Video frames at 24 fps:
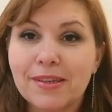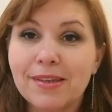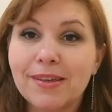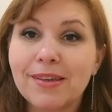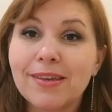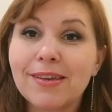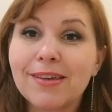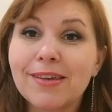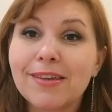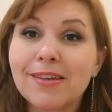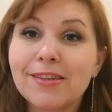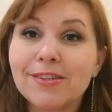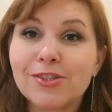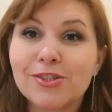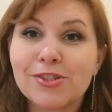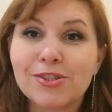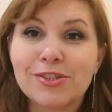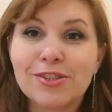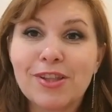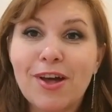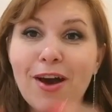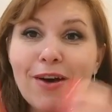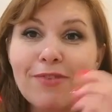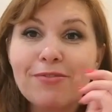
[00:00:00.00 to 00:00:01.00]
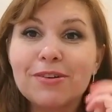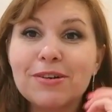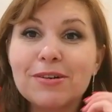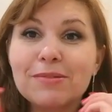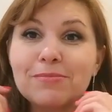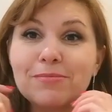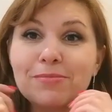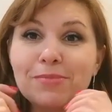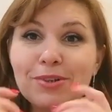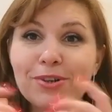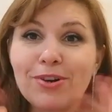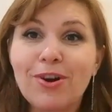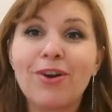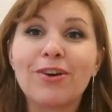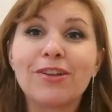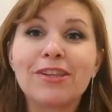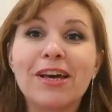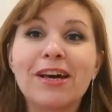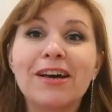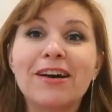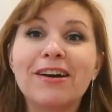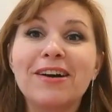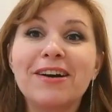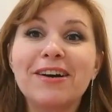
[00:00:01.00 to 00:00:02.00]
И с Новым
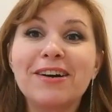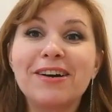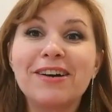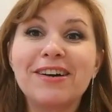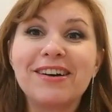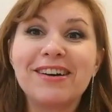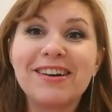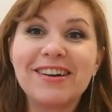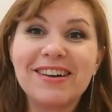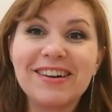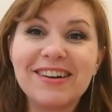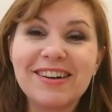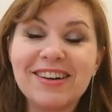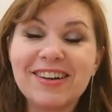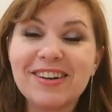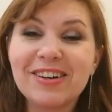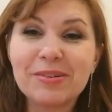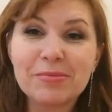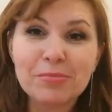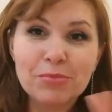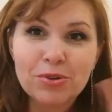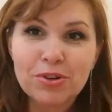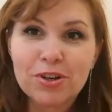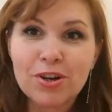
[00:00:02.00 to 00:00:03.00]
Годом!